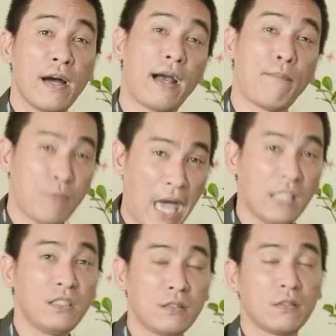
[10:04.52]
gặp
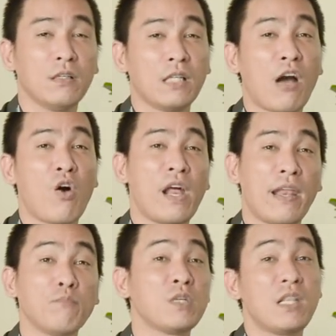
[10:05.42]
tháng người ta gọi là
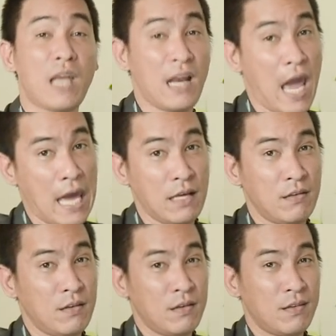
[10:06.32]
năm sinh tháng đẻ
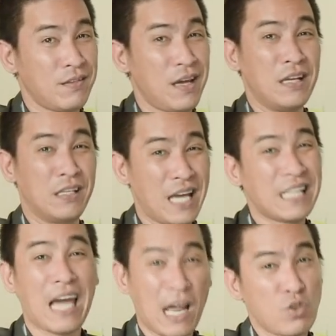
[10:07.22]
thì
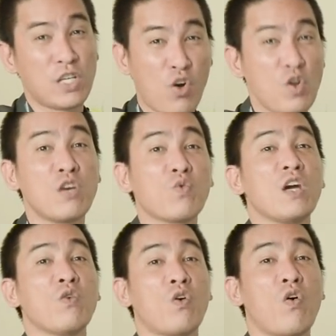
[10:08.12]
chắc chắn nó sẽ có nhiều
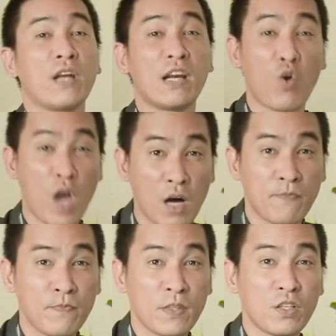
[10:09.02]
điều còn rắc rối hơn
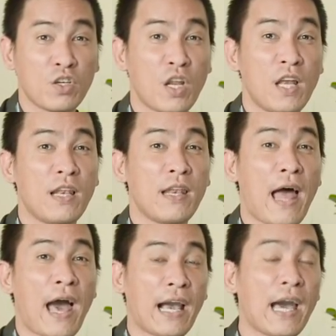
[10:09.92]
cho nên
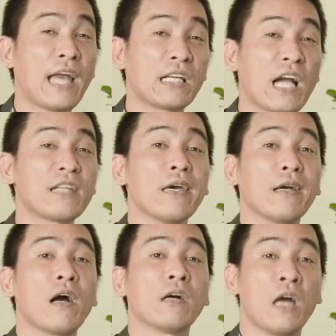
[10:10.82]
là các anh các chị
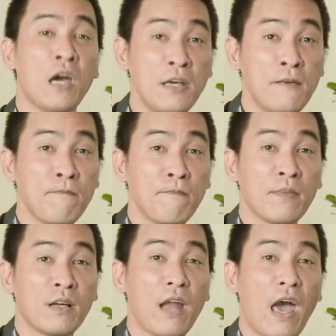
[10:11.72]
cần để
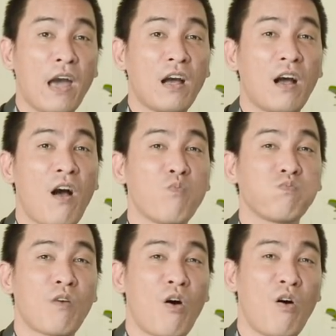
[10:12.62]
để không
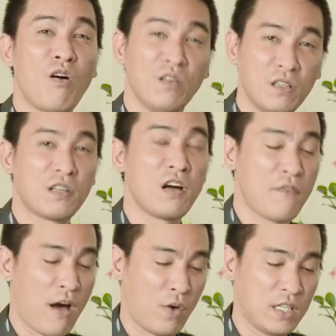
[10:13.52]
có rơi
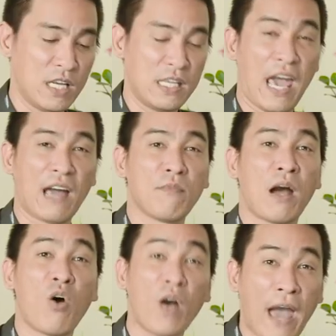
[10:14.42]
vào cái tình trạng mà
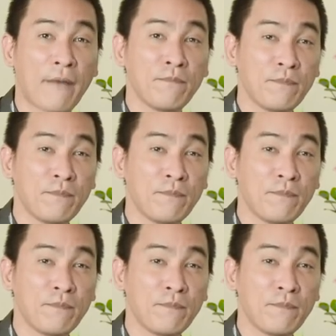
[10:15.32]
khó khăn